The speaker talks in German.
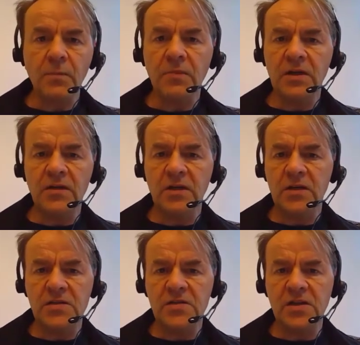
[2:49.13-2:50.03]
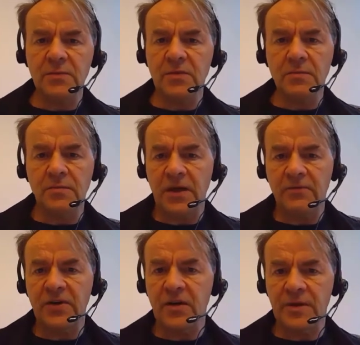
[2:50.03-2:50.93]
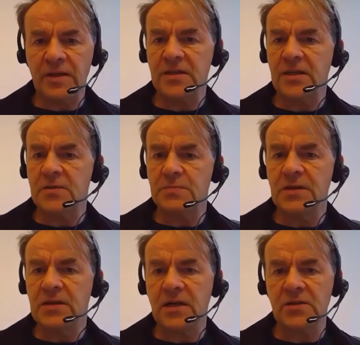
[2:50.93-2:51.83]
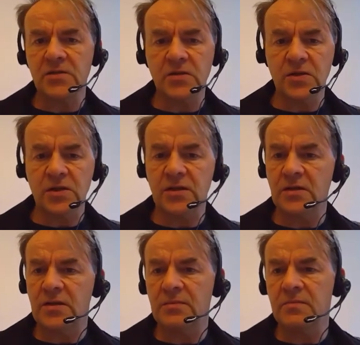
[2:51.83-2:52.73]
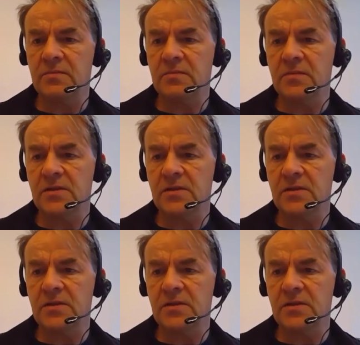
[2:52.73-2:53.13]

mit äh, Systemen BMW oder Mercedes bieten also äh, ähm,